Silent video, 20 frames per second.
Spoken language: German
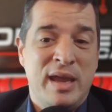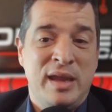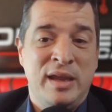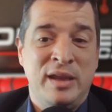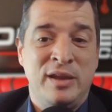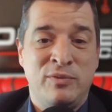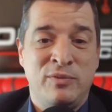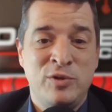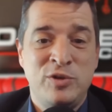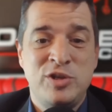
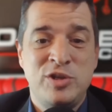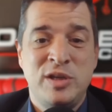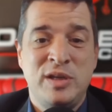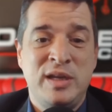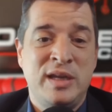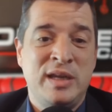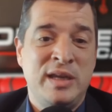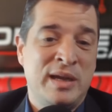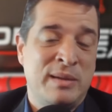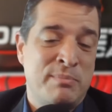Ich wünsche
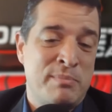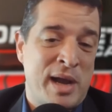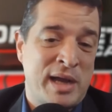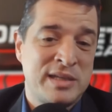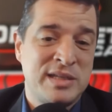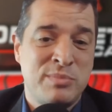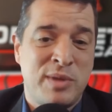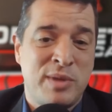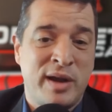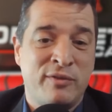dir hier
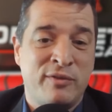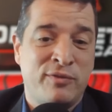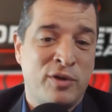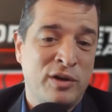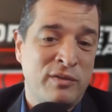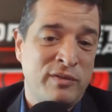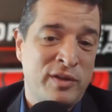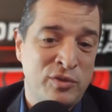maximalen Erfolg.